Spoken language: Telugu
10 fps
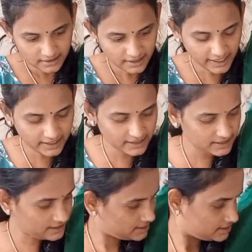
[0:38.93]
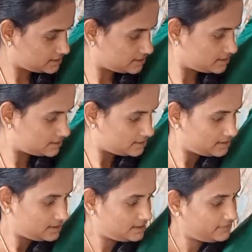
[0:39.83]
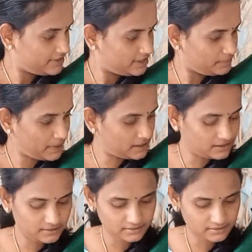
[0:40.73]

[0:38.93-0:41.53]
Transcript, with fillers: హ్యాండ్ ఇది ఇది ఫ్రంట్ పార్ట్